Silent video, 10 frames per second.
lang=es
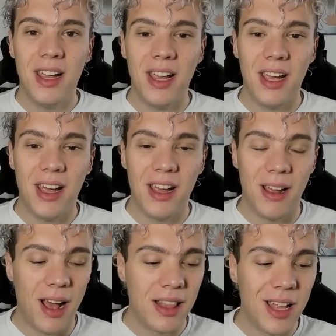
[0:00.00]

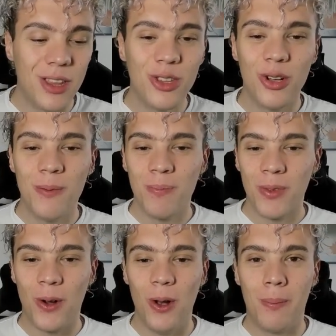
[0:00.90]
eh, al tanto
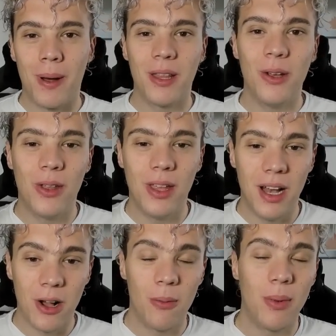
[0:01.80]
con los partidos de
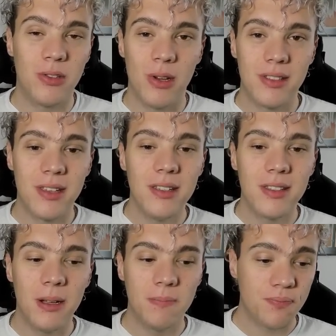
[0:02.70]
la Copa Ciudad de
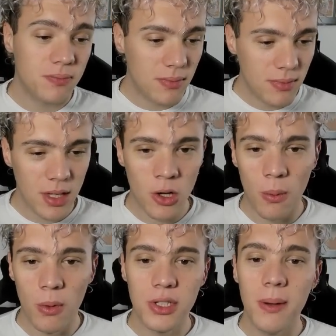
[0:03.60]
Seiza.
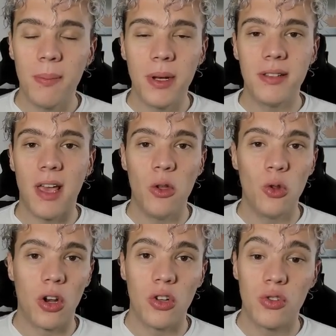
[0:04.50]
Como siempre, si hay un
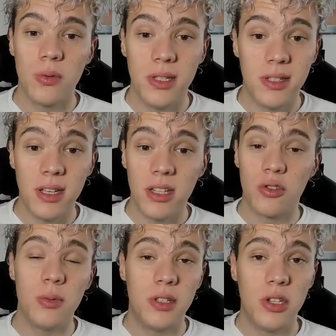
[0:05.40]
torneo sub-17,
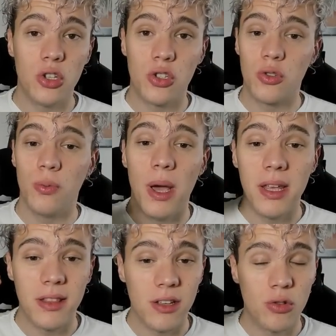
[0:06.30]
sub-18,
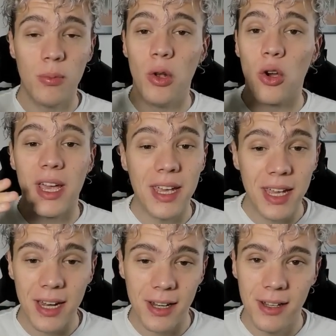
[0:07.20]
sub-20, sub lo que
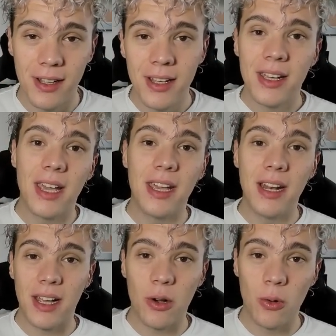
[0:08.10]
quieran, que
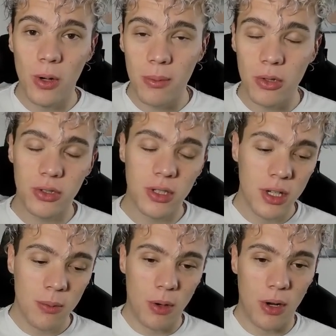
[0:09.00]
quieran que cubramos,
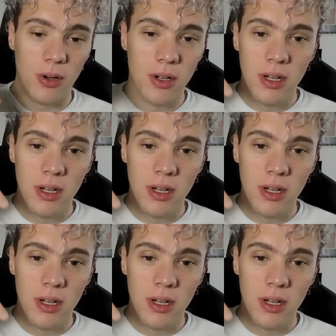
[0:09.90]
bueno,